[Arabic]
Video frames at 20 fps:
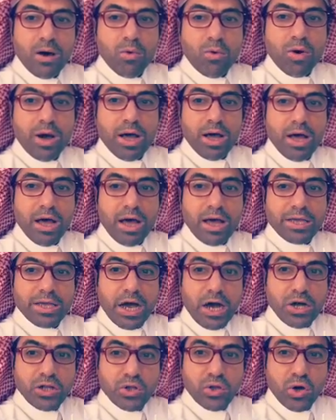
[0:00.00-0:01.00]

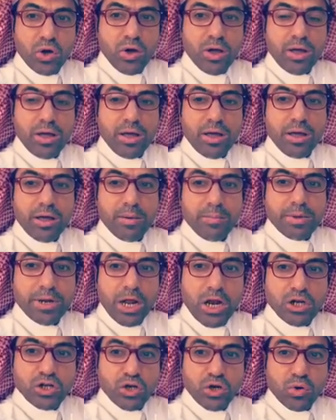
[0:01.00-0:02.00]
ويحده من
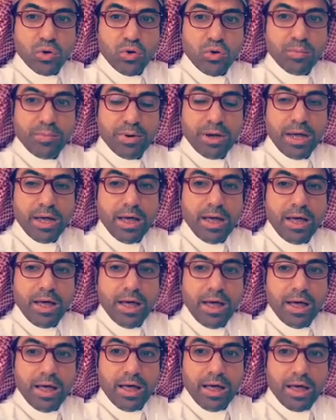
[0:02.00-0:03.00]
الجنوب
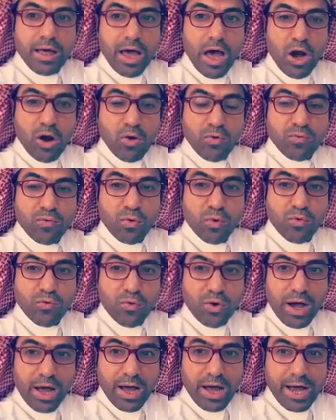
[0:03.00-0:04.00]

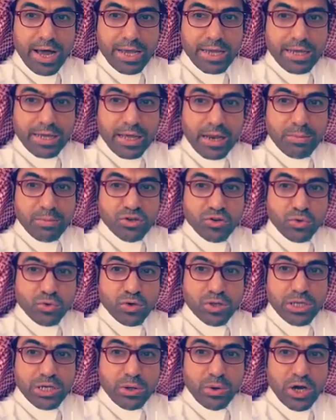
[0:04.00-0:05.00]
الهفوف وحي
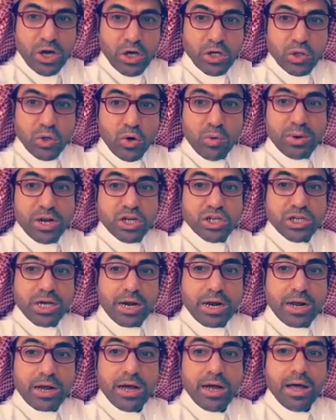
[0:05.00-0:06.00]
المسعودي ويحده من
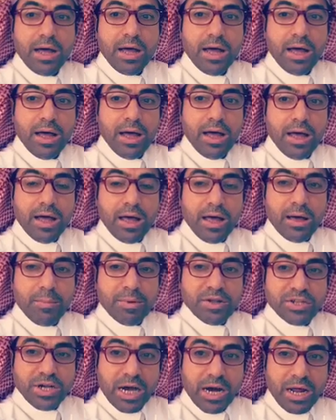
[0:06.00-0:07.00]
الشرق
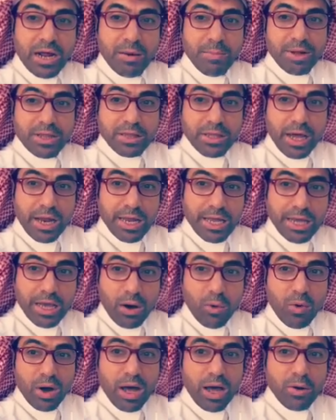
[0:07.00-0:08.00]
مزارع
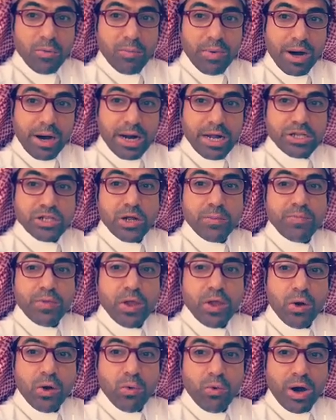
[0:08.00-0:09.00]
البطالية والمبرز
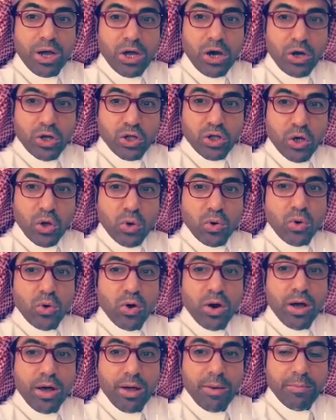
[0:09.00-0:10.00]
ويحده
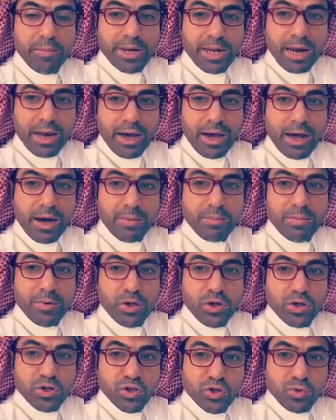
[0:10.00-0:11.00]
من الغرب
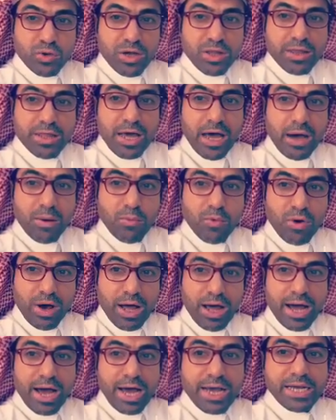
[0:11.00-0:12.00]
سوق الذهب
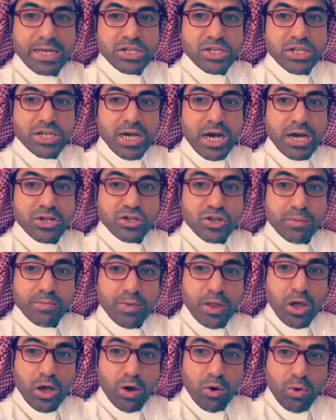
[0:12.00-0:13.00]
وحي السياسب
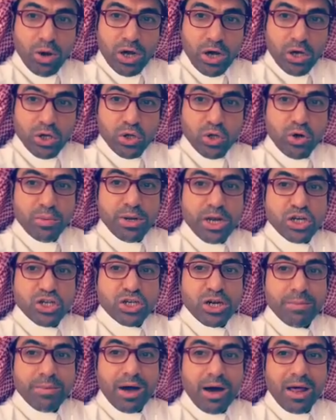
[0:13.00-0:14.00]
ويحده من
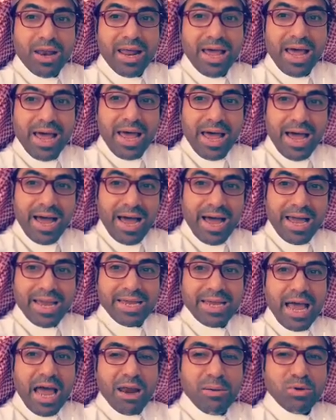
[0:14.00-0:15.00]
الشمال
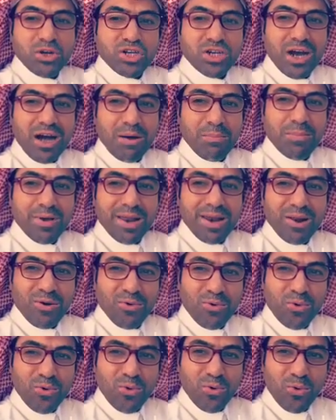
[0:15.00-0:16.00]
حي المجابل
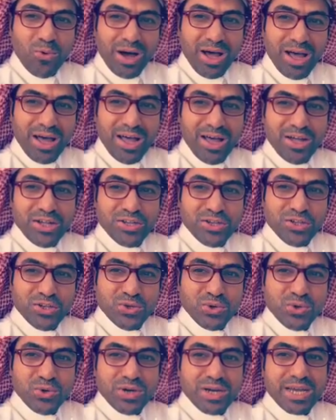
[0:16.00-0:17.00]

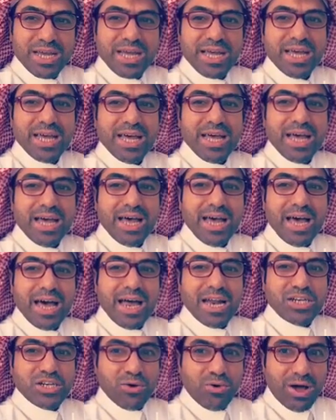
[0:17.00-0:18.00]
وسوق
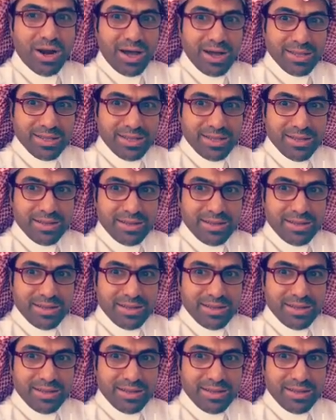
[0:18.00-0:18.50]
الجوالات